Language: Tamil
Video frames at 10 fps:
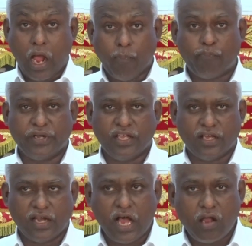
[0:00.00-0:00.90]

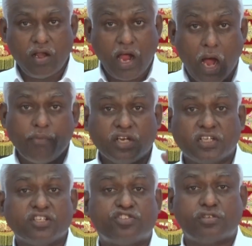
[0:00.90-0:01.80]
அப்படியானால்
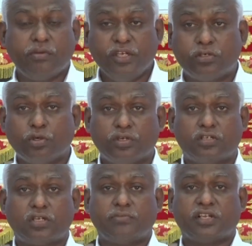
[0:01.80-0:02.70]
அவருக்கு செவி
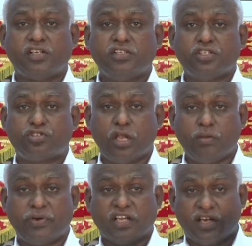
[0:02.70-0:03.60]
கொடுக்கிறவர்கள் என்று
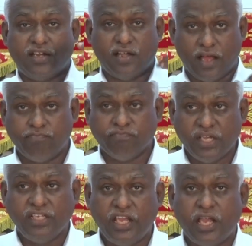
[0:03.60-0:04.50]
சொல்லப்படுகிற
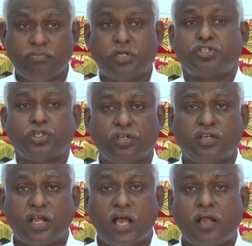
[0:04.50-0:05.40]
நம்மையே அவர்
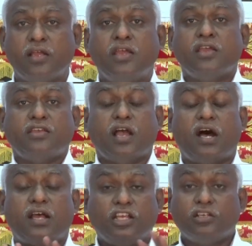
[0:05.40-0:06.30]
சொல்லுகிறார்
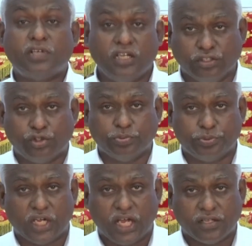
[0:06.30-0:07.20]
யாரையும் அழித்து
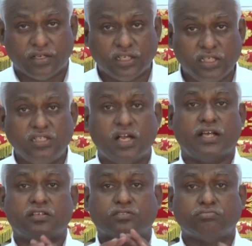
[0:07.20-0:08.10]
போடாதிருங்கள்
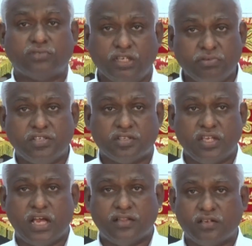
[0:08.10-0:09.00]
யாருக்கும் தீமை
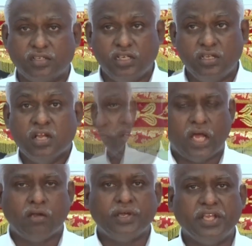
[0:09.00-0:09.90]
செய்யாதிருங்கள்
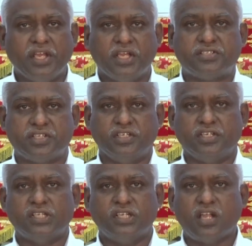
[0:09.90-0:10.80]
நன்மையே
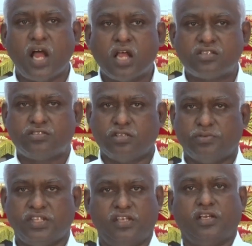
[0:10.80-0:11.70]
செய்யுங்கள்
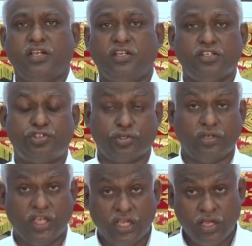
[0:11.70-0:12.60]
ஆசீர்வதிங்கள் என்று
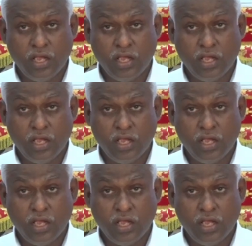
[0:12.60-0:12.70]
சொல்லி